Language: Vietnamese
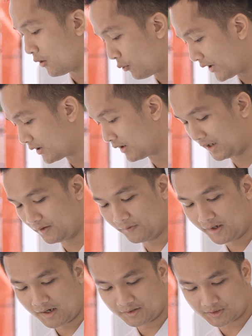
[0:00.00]
Quay trở lại với
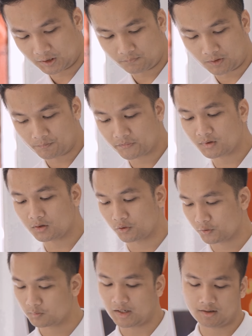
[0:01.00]
hai sản phẩm của
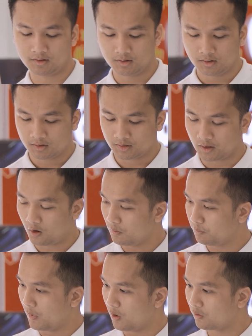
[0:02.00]
chúng ta thì
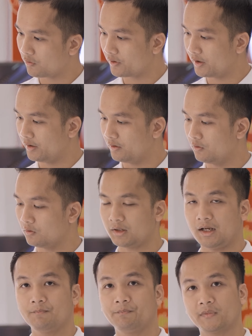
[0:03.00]
Oppo Reno
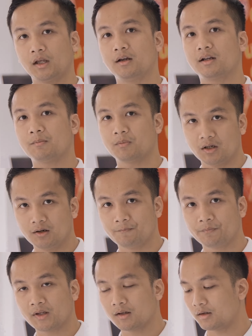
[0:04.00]
tám T năm G
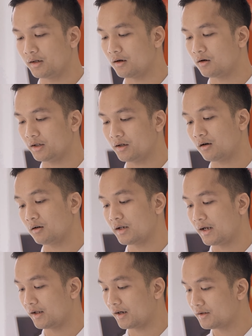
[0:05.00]
thì có thể nói
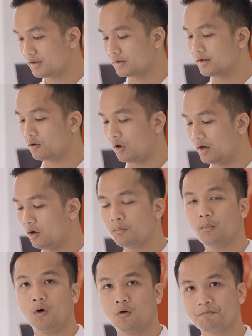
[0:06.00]
đây là cái chiếc điện thoại
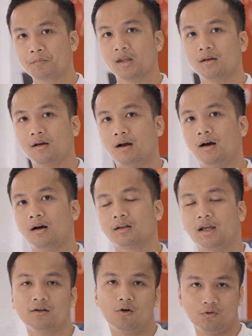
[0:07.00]
Oppo à,
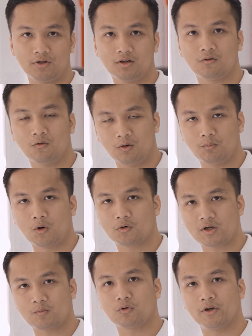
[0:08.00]
thay đổi nhất của Oppo
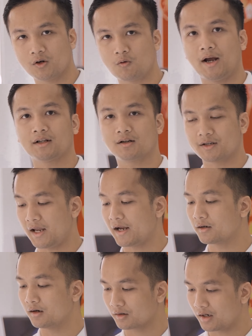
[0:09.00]
trong những khoảng thời
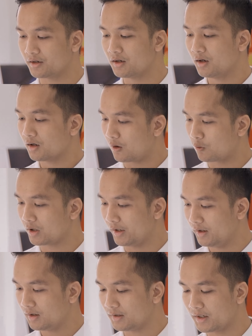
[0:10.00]
gian gần đây. Cụ
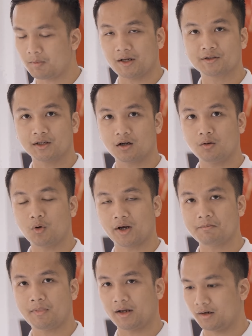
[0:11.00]
thể thì các bạn sẽ có một
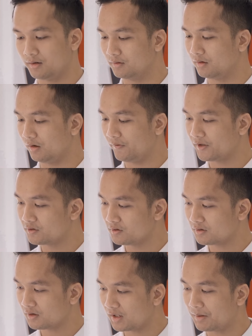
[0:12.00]
cái màn hình ở phía
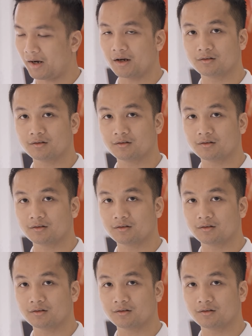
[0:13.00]
trước, nó là màn